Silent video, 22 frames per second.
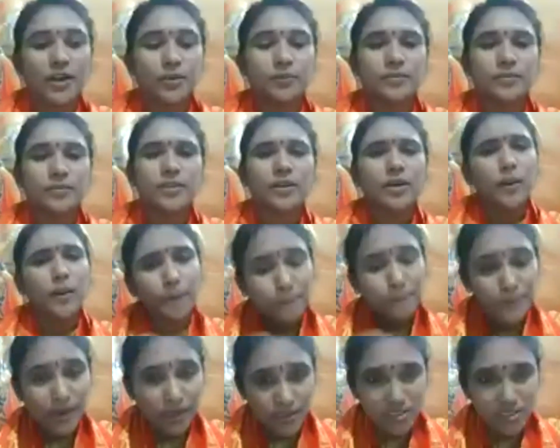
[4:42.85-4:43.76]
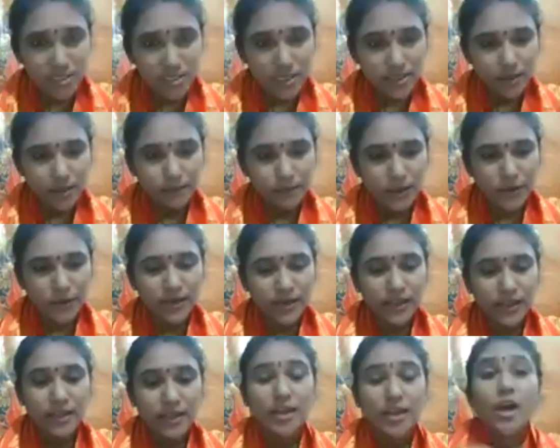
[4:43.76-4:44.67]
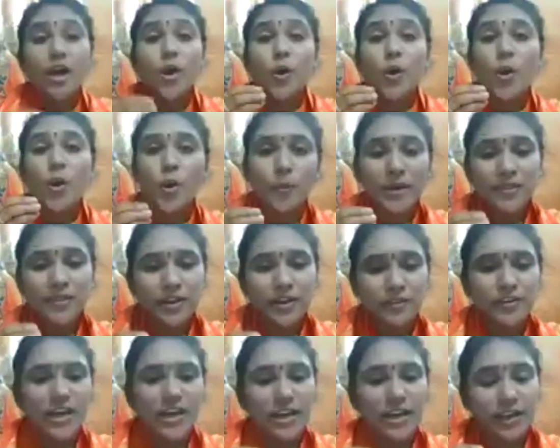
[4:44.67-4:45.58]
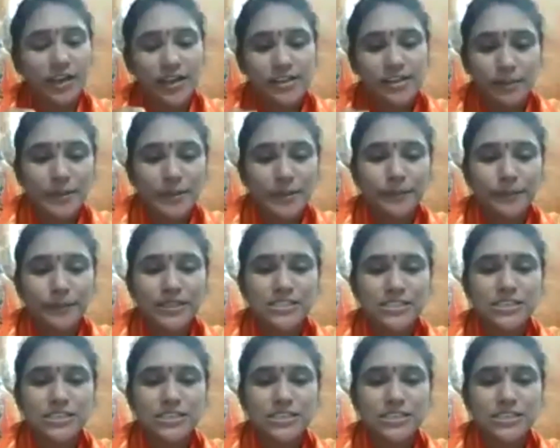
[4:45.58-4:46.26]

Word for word: మనం చేసే పనులనే హోమ ద్రవ్యాలుగా సమర్పించి